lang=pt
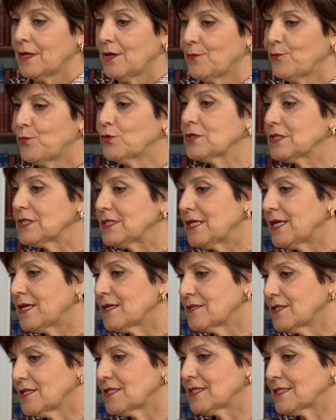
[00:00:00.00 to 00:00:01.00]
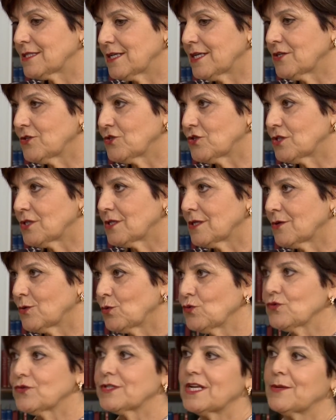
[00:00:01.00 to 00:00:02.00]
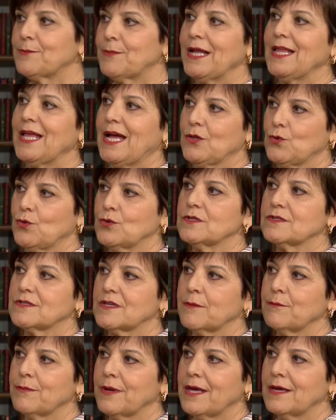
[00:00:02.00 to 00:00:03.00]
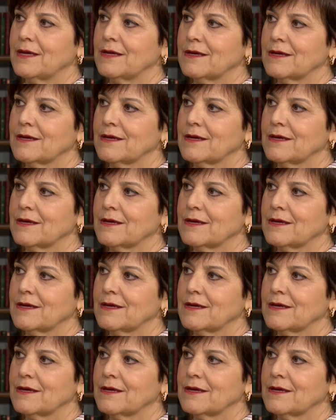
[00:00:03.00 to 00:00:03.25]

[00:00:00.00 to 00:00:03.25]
por ser distante, os trabalhadores também